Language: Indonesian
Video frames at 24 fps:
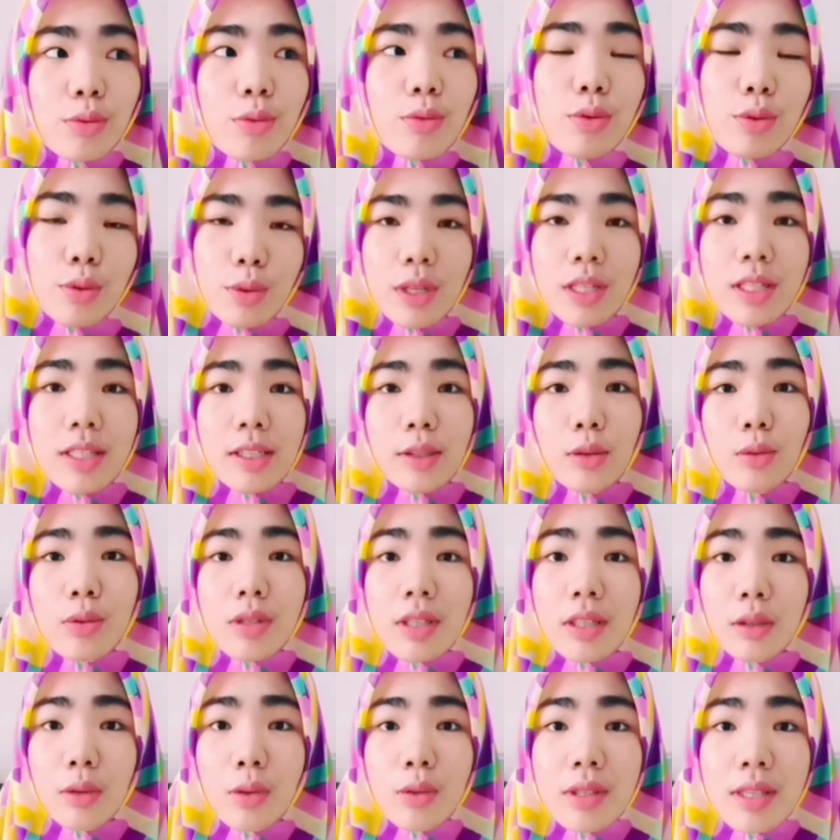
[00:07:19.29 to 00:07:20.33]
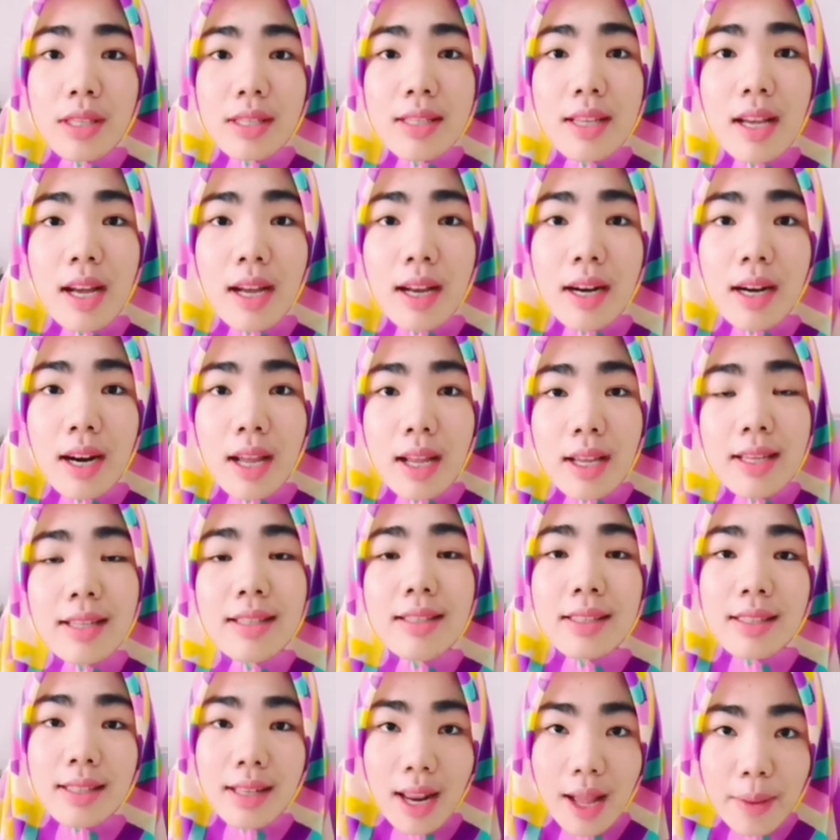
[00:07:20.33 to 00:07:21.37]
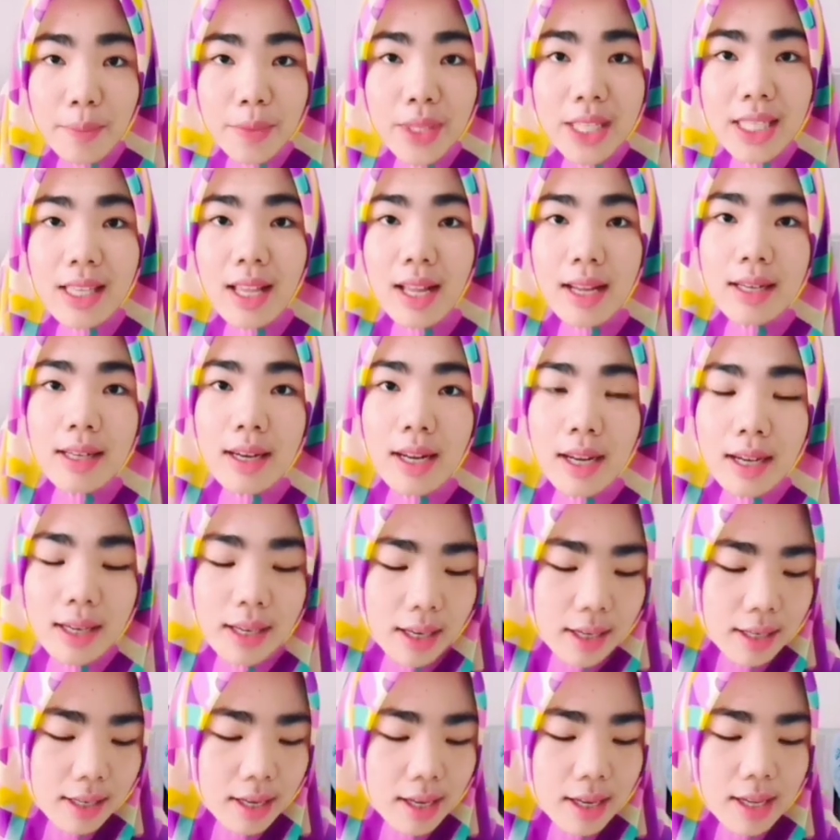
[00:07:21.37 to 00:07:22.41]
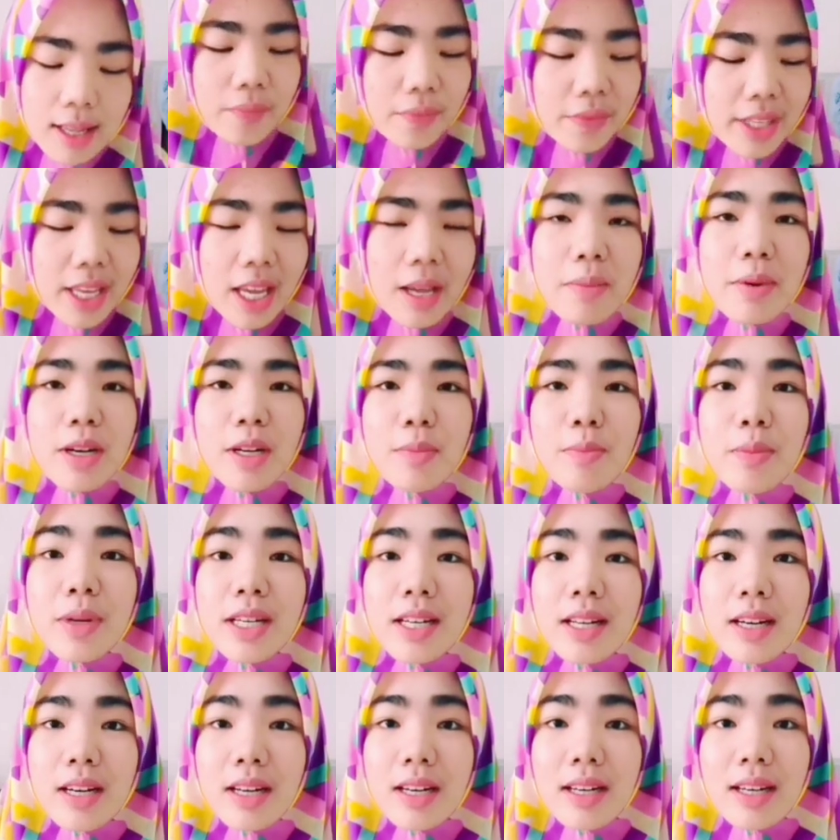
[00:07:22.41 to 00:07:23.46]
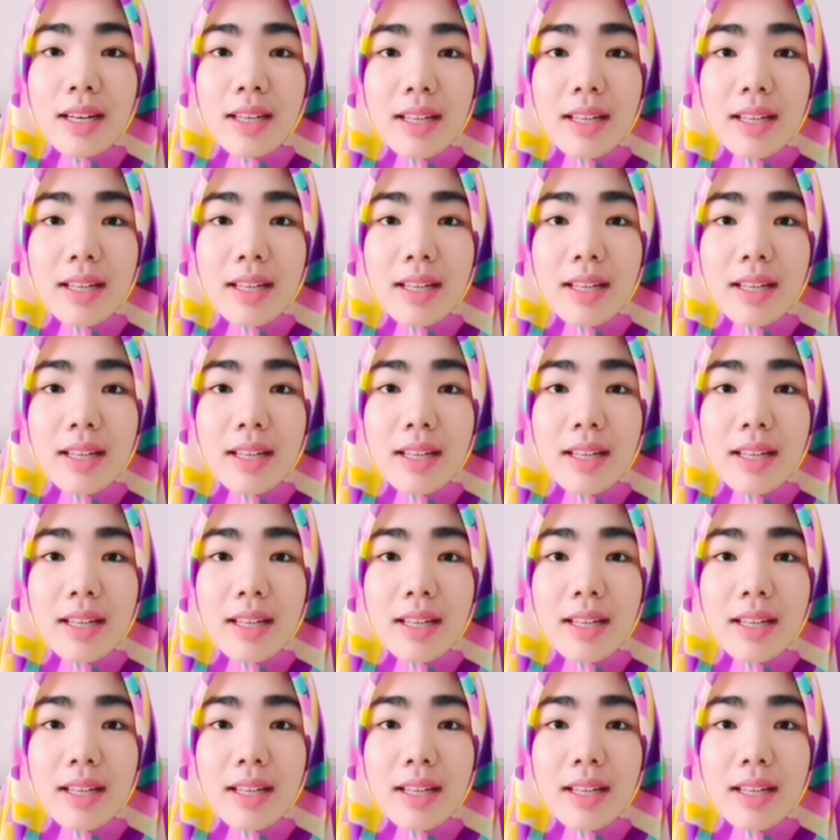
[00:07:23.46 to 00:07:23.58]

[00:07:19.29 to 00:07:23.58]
kunjungin situs-situs sejarah Islam di sana karena kayak bener-bener